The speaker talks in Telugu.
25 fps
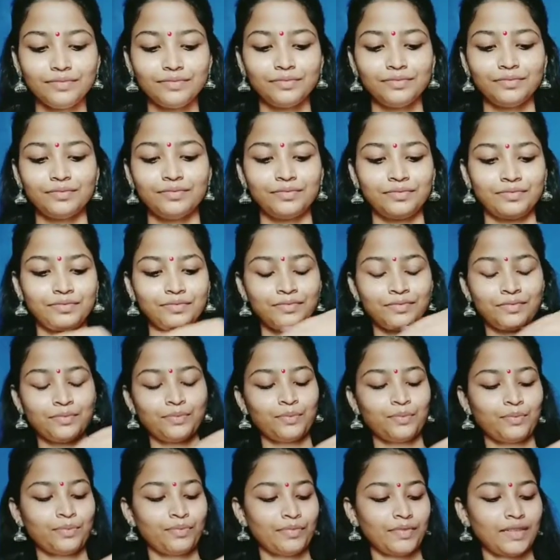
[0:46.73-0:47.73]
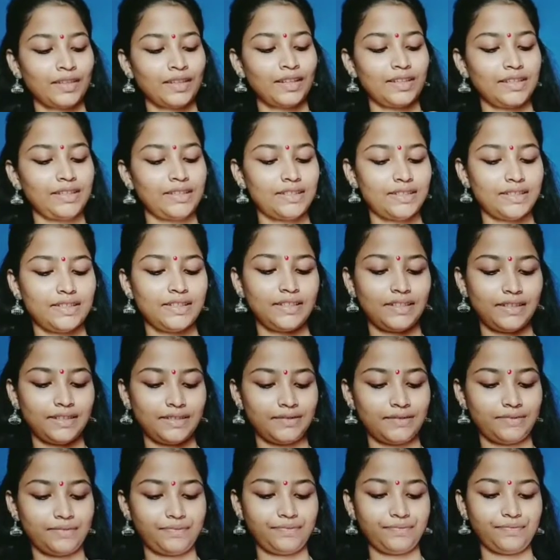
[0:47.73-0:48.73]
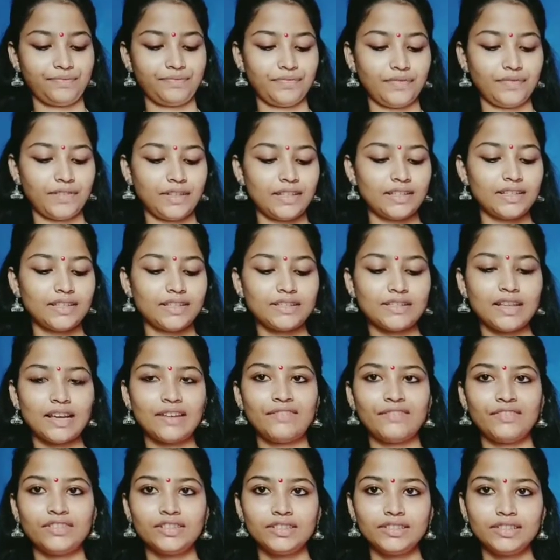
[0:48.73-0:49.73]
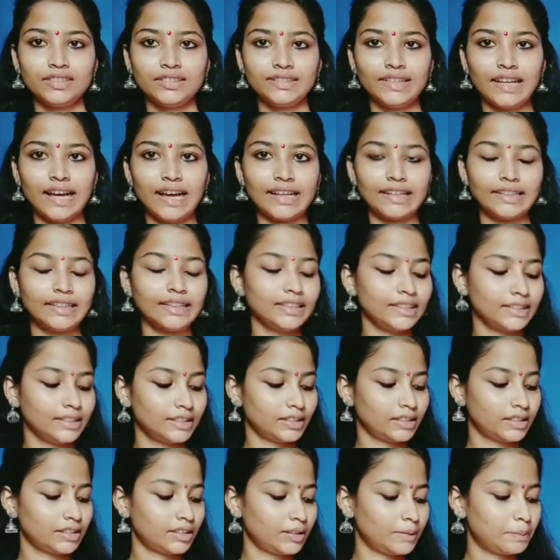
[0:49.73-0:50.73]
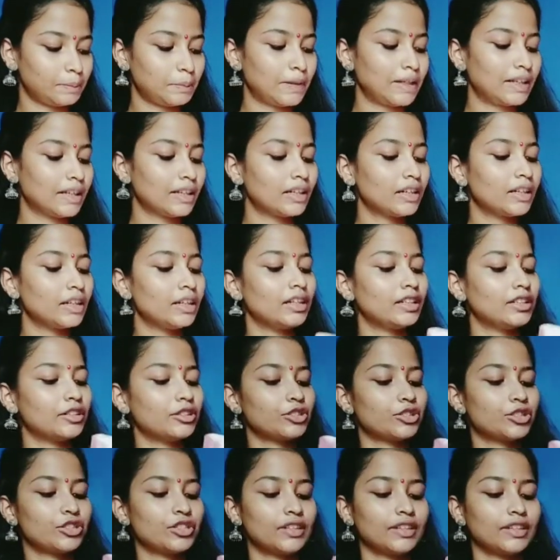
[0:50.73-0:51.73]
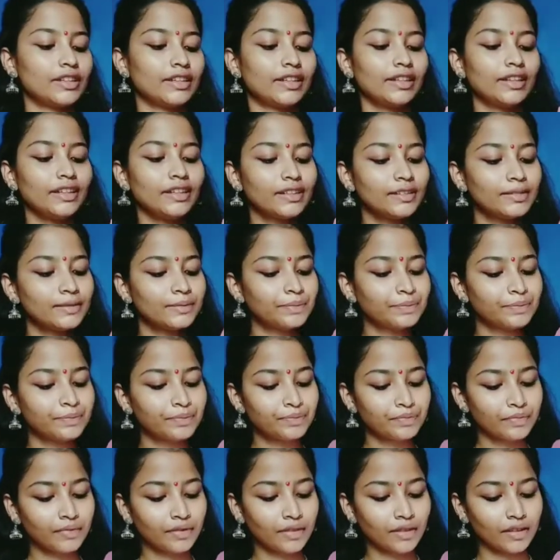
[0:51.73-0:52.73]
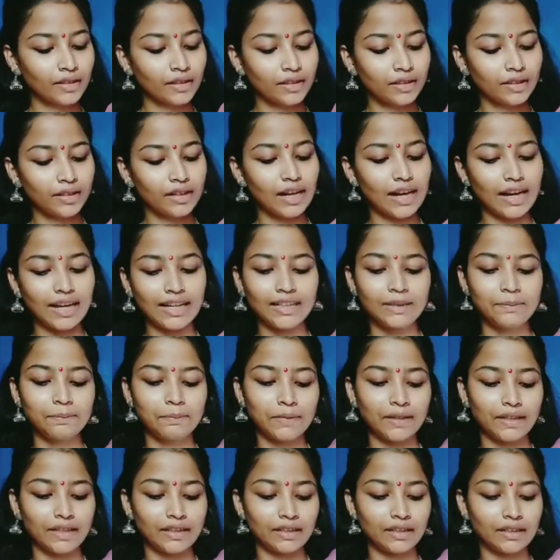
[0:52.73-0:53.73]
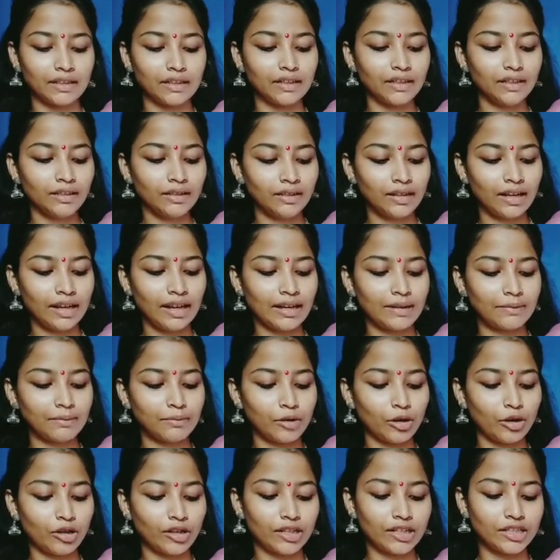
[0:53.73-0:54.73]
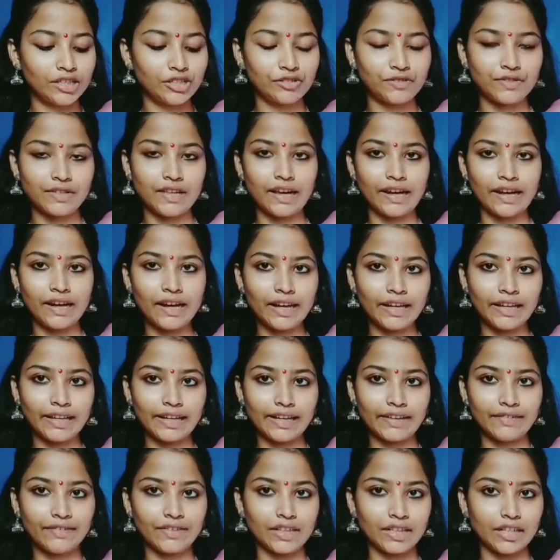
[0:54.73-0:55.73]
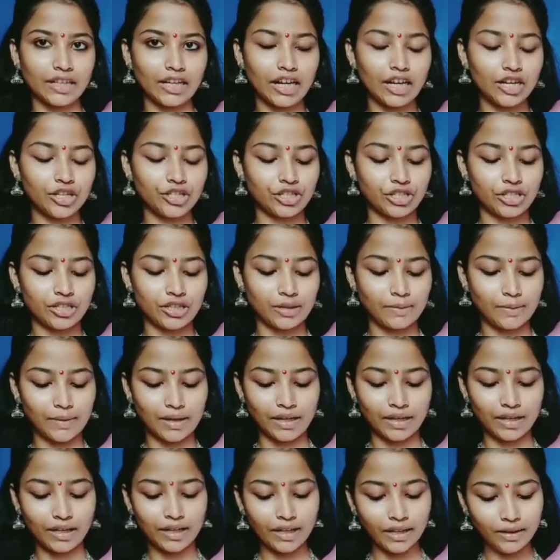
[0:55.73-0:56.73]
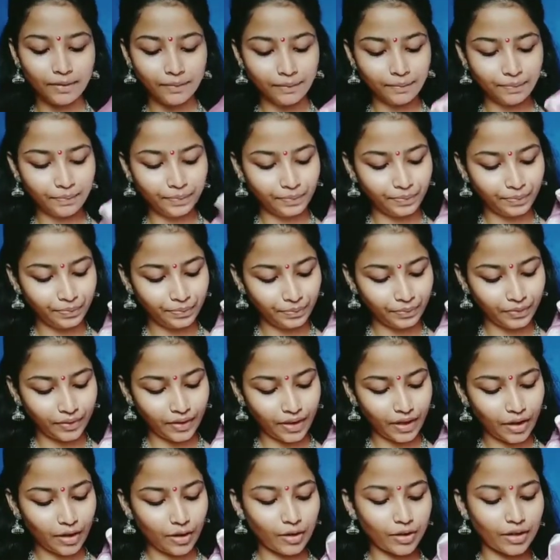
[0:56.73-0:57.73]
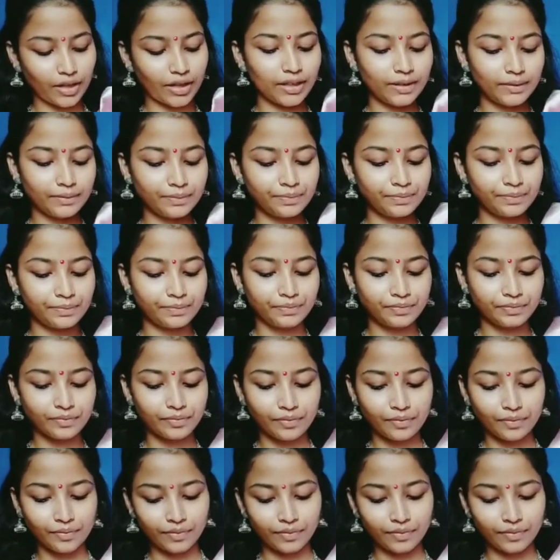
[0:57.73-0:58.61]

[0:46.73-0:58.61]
ఆర్ ఫస్ట్ శారీ వచ్చేసి ఉప్పాడ కాటన్ టిష్యూ శారీలో లైట్ పింక్ కలర్ ఫస్ట్ శారీ కలర్ చూడండి శారీ అంతా కూడా లైట్ పింక్లో వచ్చింది అండ్ బార్డర్ వచ్చేసి పోచపల్లి బార్డర్ ఆరెంజ్ కలర్లో వచ్చింది